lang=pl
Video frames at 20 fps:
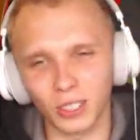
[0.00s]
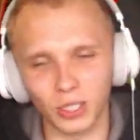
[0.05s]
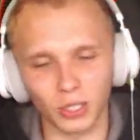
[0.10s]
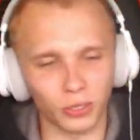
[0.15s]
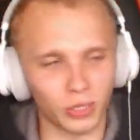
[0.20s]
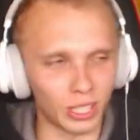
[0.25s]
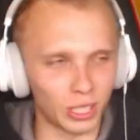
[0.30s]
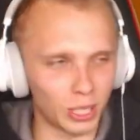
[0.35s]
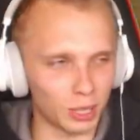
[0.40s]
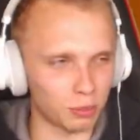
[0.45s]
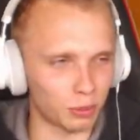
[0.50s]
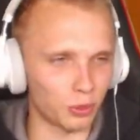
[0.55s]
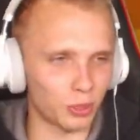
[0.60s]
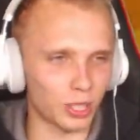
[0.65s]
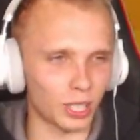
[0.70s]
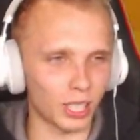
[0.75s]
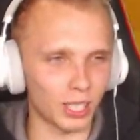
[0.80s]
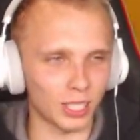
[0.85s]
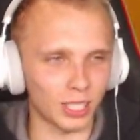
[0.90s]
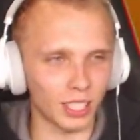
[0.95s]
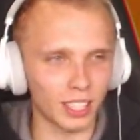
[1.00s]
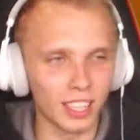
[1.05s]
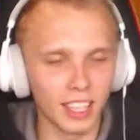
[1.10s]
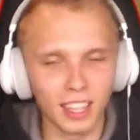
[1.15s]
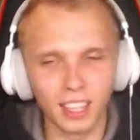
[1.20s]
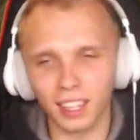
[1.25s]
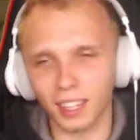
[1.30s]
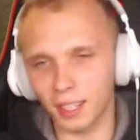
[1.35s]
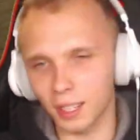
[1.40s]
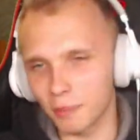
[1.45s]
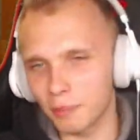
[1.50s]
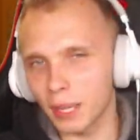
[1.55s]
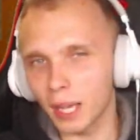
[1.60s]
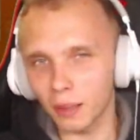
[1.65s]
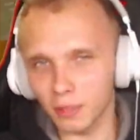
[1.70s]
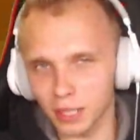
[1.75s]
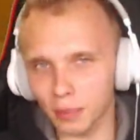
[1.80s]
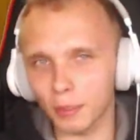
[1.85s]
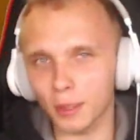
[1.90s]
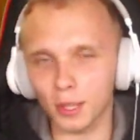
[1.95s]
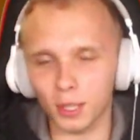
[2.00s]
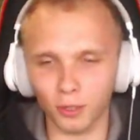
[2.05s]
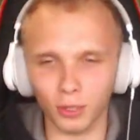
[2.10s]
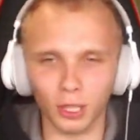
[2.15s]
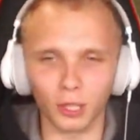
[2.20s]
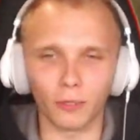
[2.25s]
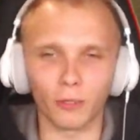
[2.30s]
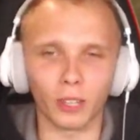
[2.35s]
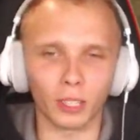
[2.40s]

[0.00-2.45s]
się cofnęliśmy w czasie, ale miałem zapasowego